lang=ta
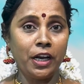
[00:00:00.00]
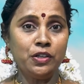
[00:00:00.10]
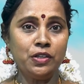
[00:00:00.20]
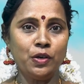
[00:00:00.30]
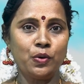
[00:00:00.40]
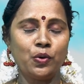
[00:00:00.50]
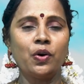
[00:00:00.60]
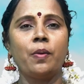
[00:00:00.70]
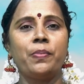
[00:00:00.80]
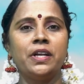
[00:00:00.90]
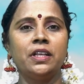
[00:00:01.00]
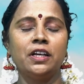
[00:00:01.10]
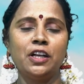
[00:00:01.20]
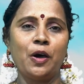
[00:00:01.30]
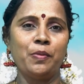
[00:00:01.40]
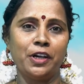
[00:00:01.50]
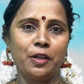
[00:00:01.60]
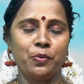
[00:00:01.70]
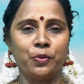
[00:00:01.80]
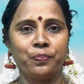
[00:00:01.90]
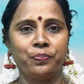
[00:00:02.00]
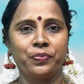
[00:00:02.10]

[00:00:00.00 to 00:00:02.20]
நிறைஞ்சு இருக்கணும் அப்படின்னு தான் நாம் நினைப்போம்